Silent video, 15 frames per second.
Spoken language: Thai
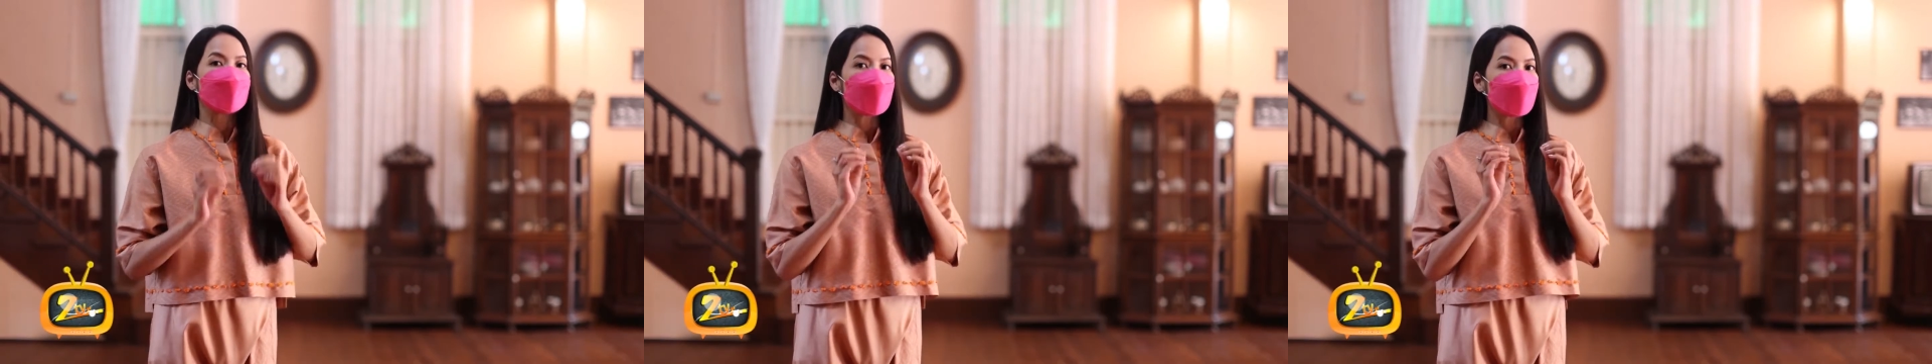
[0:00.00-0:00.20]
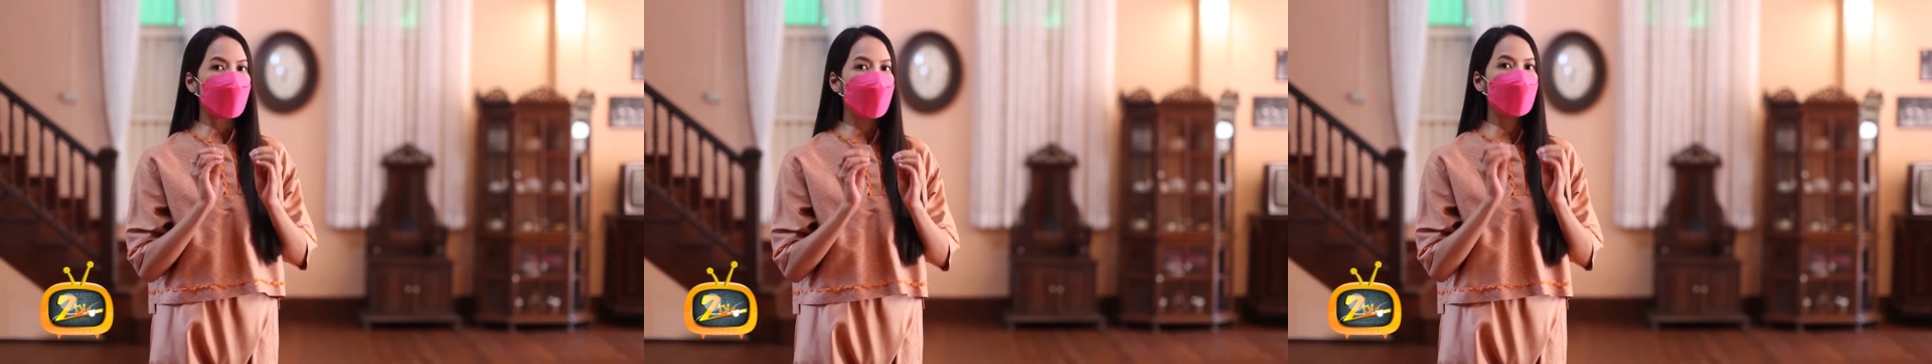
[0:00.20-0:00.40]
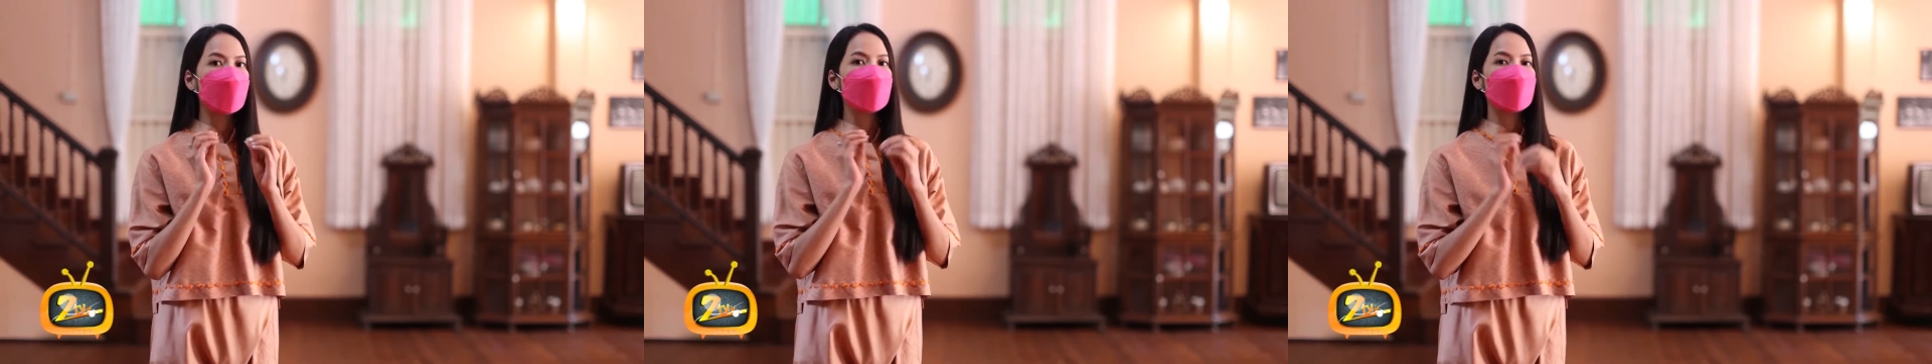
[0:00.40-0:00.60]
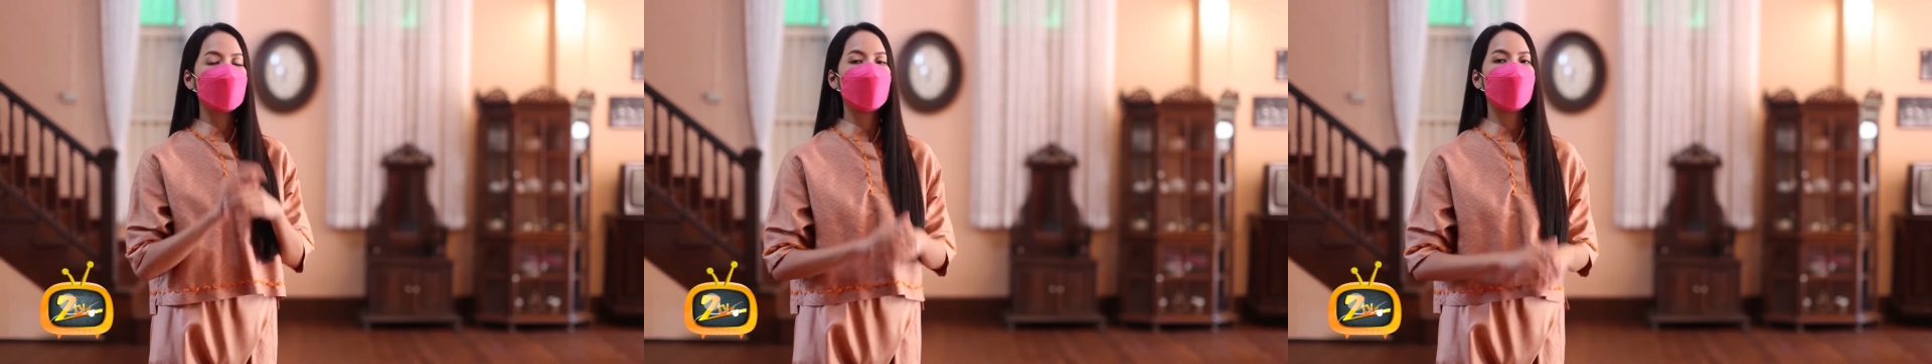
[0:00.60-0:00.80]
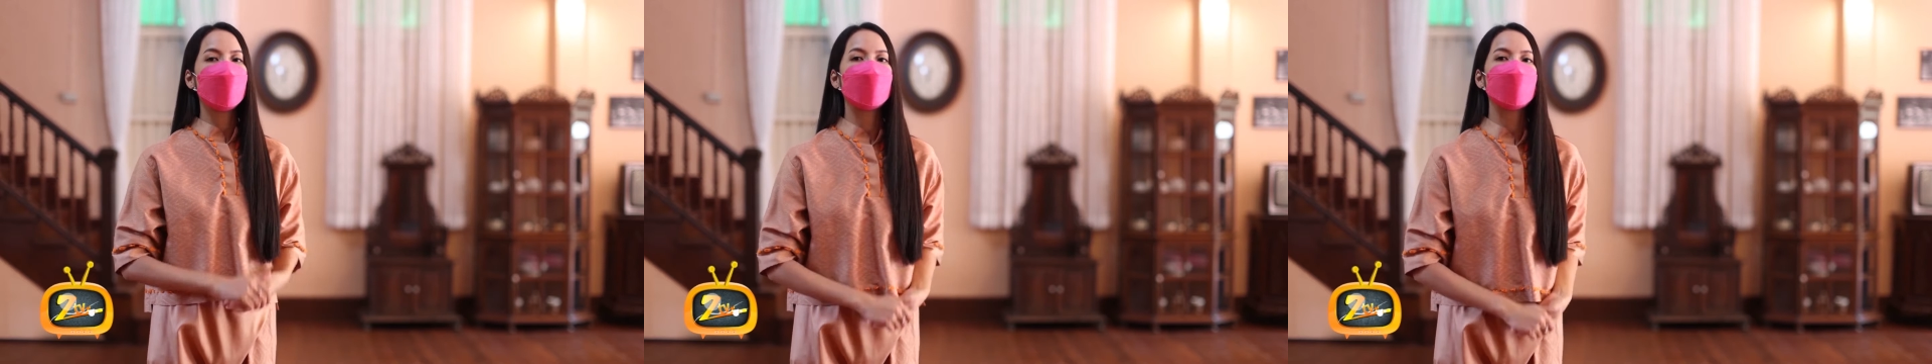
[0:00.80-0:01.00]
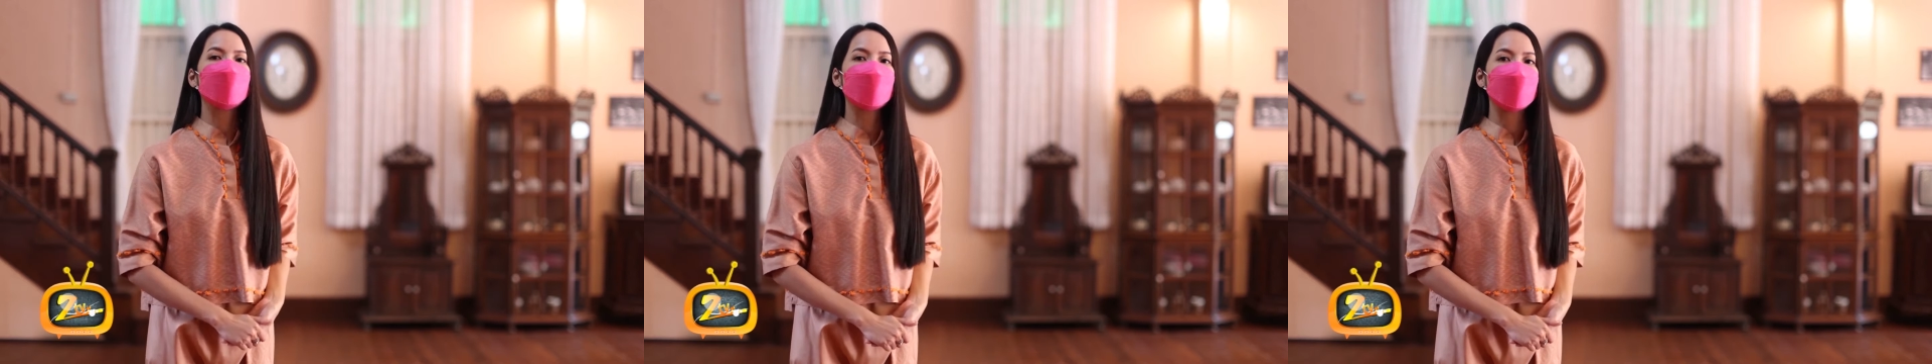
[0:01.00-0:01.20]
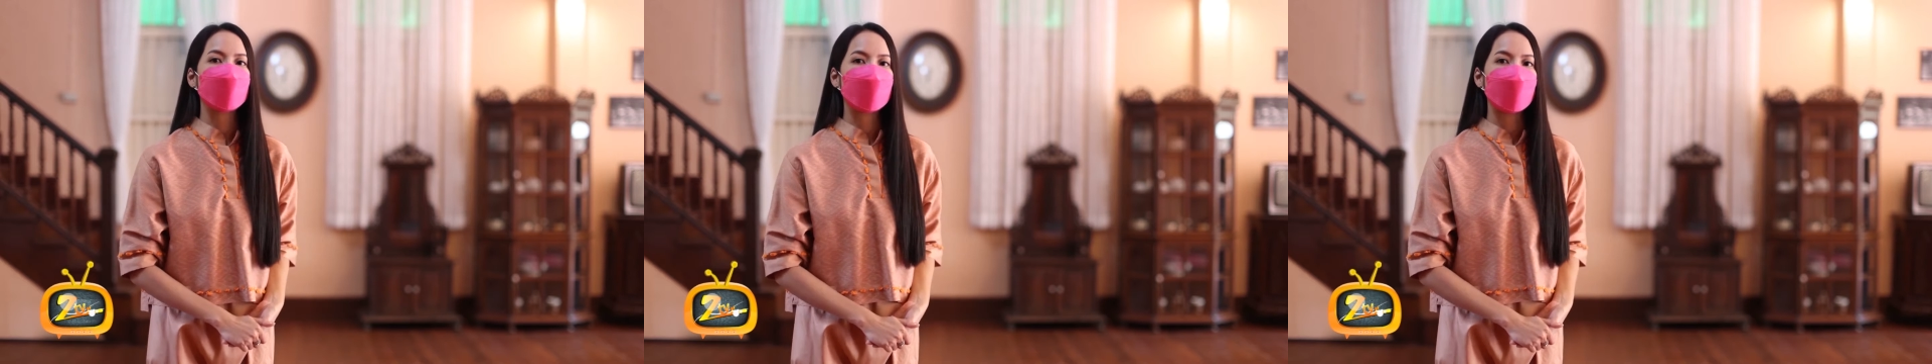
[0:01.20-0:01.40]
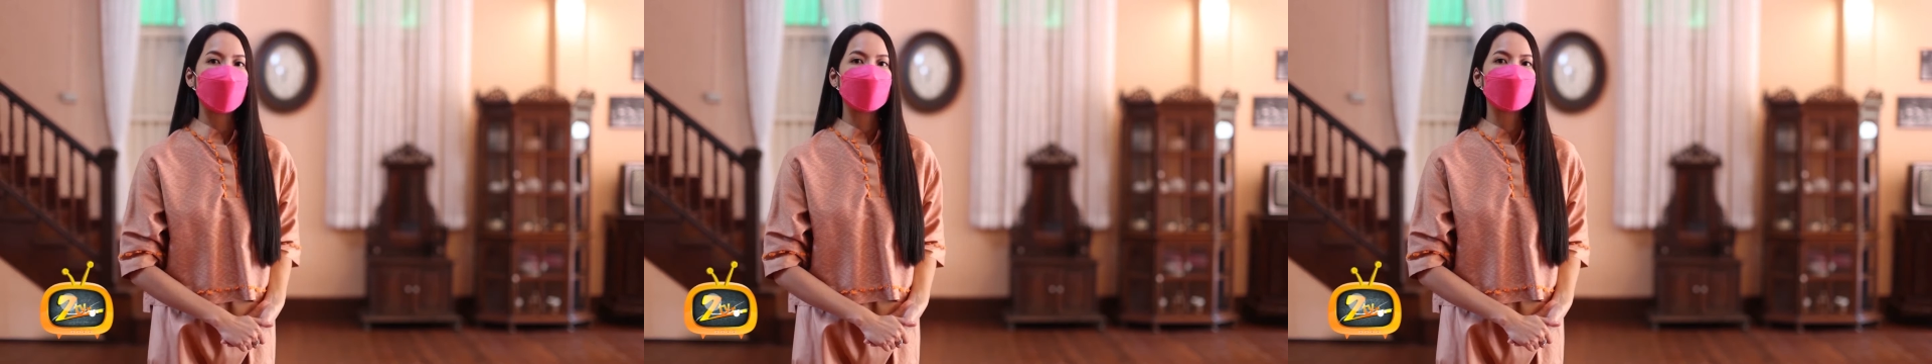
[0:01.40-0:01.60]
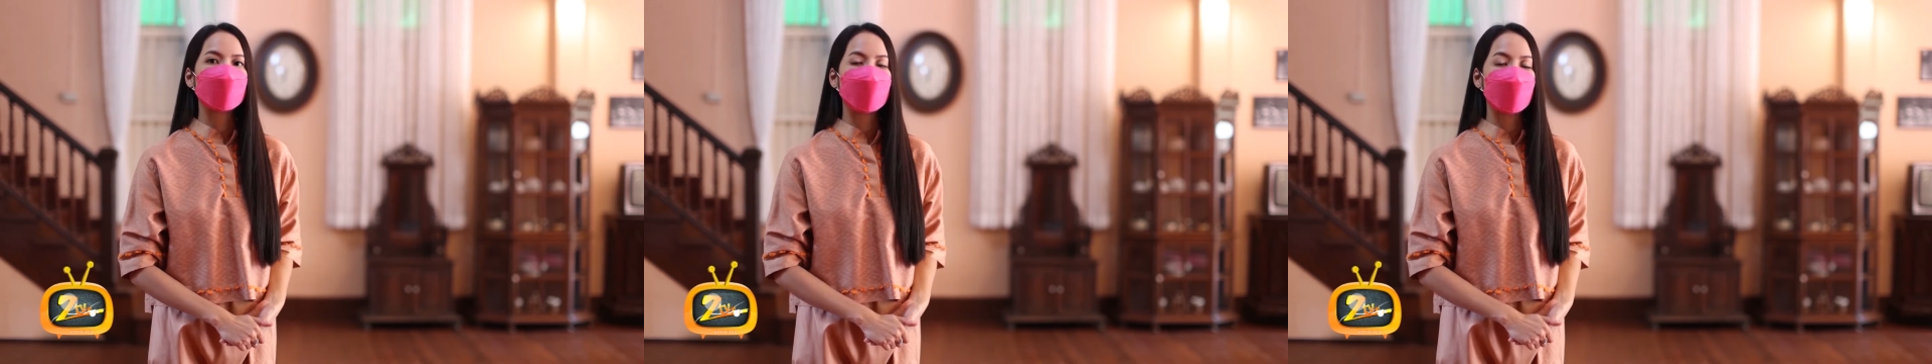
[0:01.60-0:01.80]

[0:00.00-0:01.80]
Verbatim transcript: จะพาไปชิมอาหารเหนือกัน